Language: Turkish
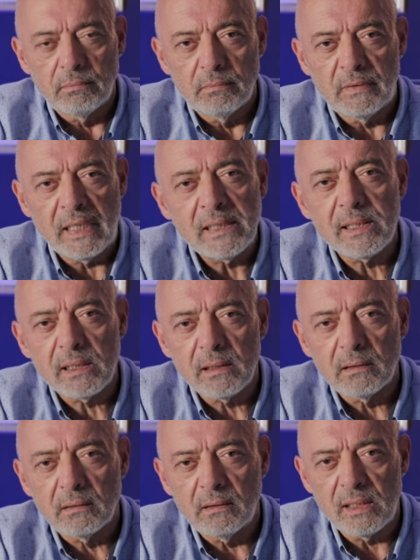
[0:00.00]
lens
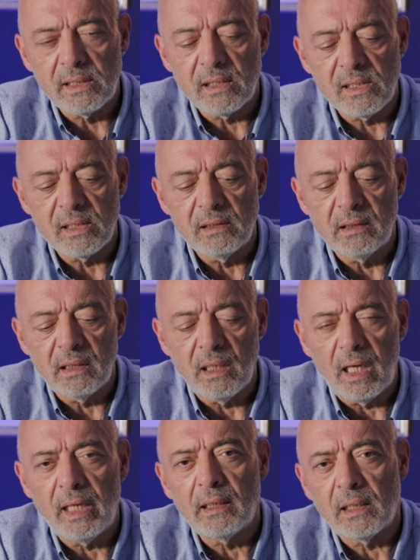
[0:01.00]
listesinde
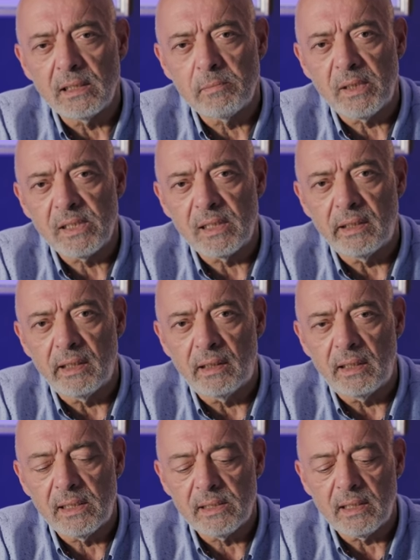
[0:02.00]
en az bahsedilen
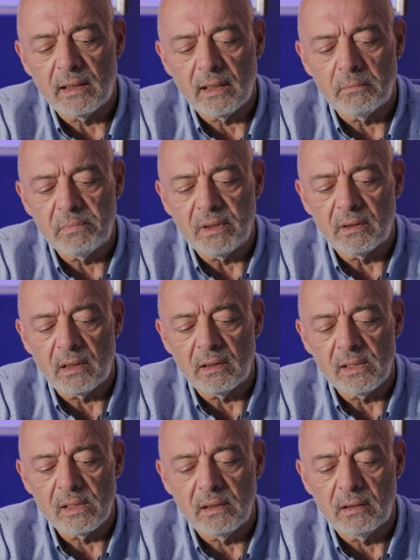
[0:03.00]
lenslerden bir
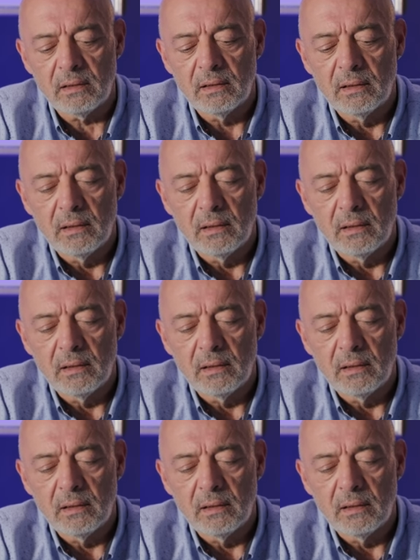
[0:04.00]
tanesidir.